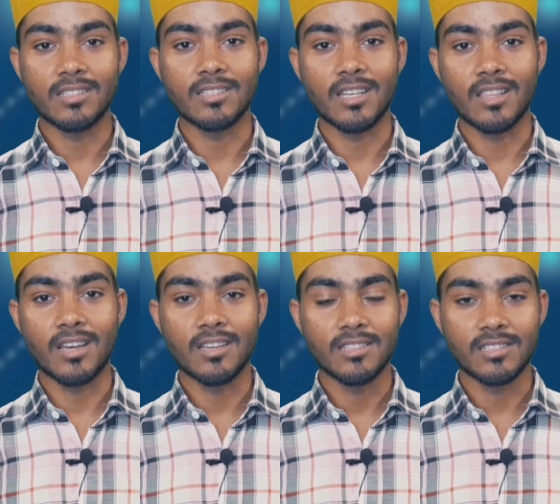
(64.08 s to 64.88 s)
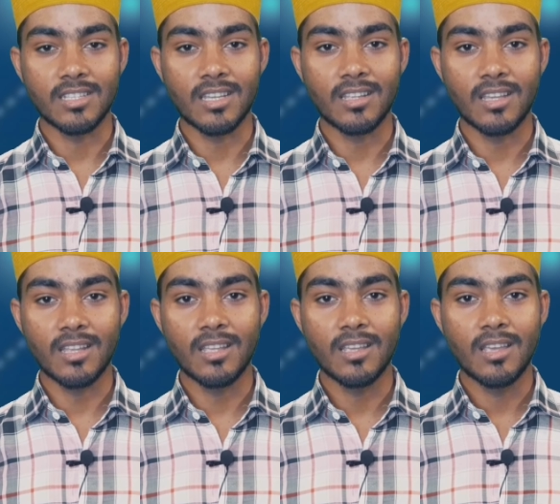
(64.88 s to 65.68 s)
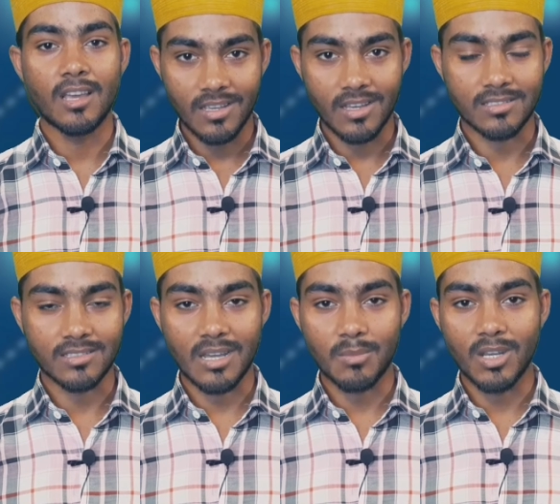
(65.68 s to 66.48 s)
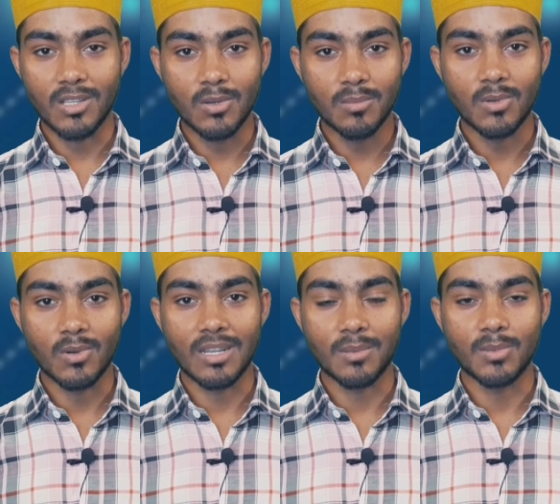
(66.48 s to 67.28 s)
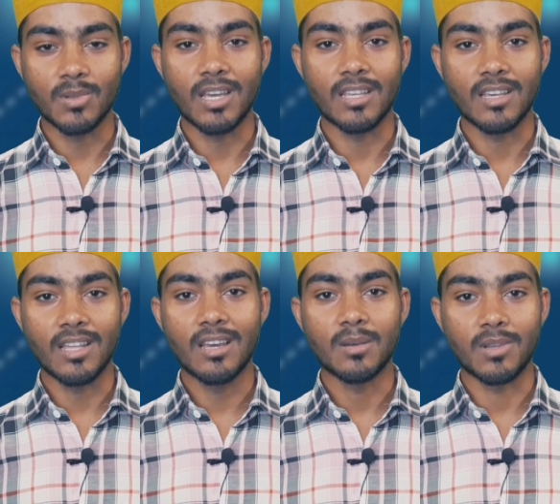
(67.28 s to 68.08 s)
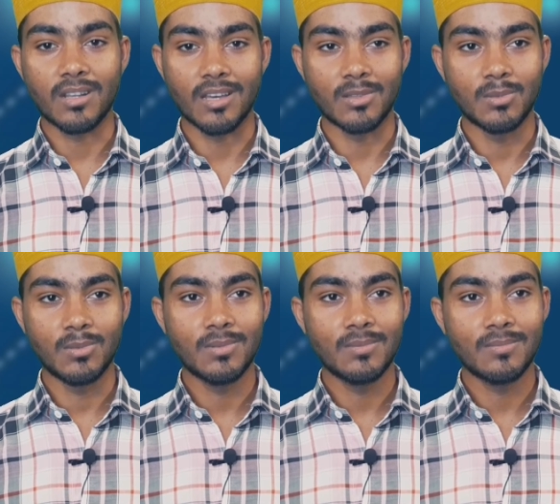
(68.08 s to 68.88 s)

ज़्यादा से ज़्यादा शेयर करें असलकम वरहमल वर्का